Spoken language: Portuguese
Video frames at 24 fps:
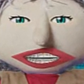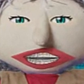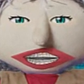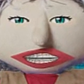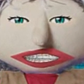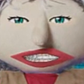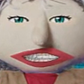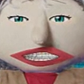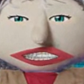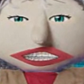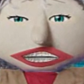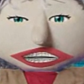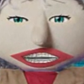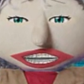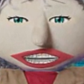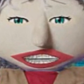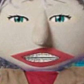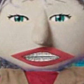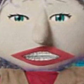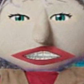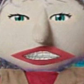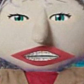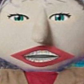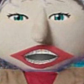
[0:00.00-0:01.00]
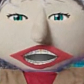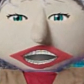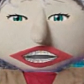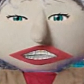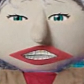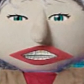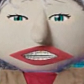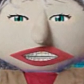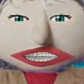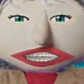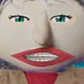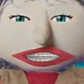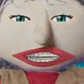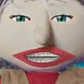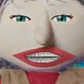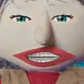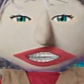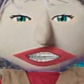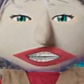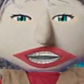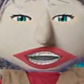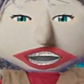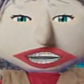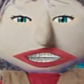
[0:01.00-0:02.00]
montar, colocar o
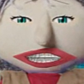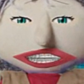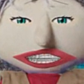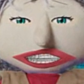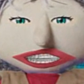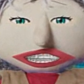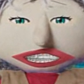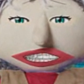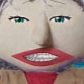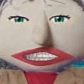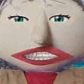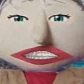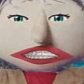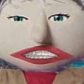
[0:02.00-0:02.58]
som,